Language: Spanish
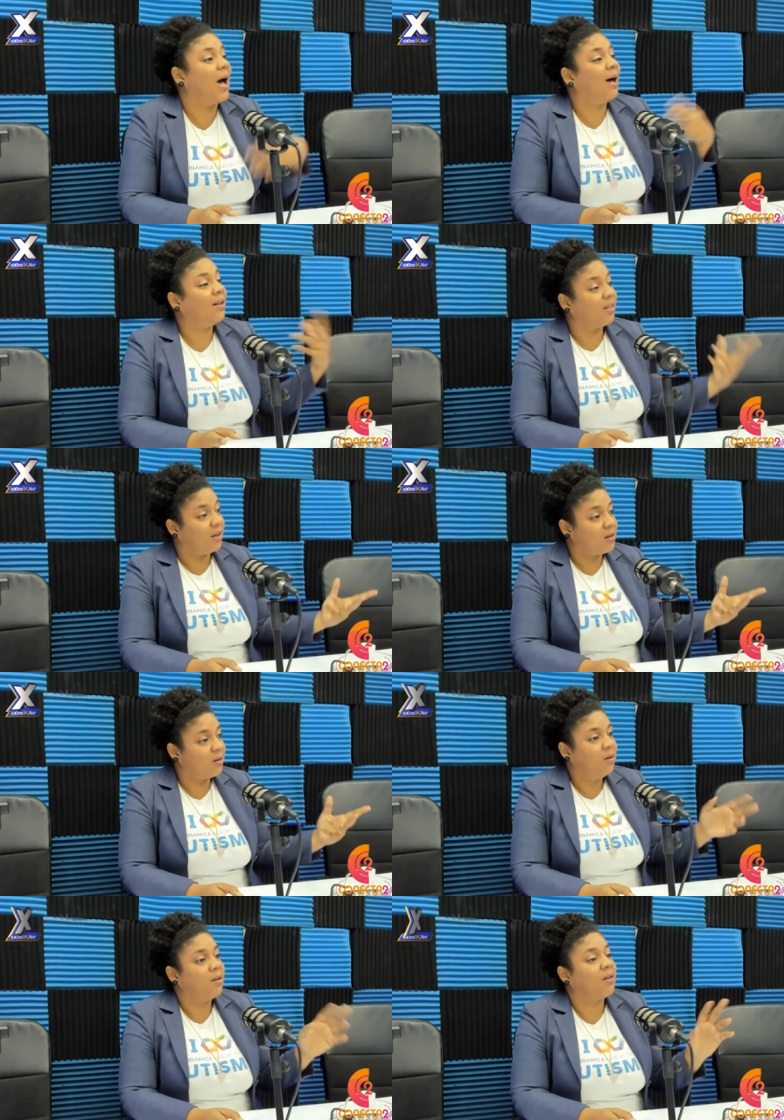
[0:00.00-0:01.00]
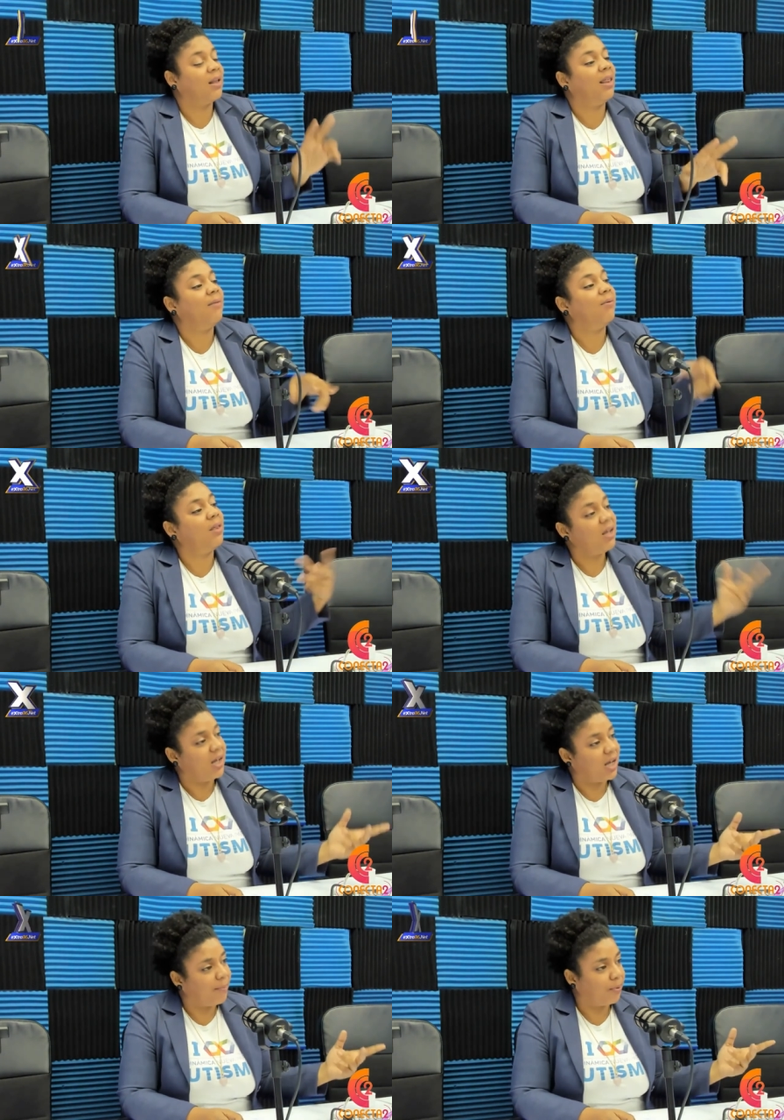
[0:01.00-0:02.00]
Antes se dividía,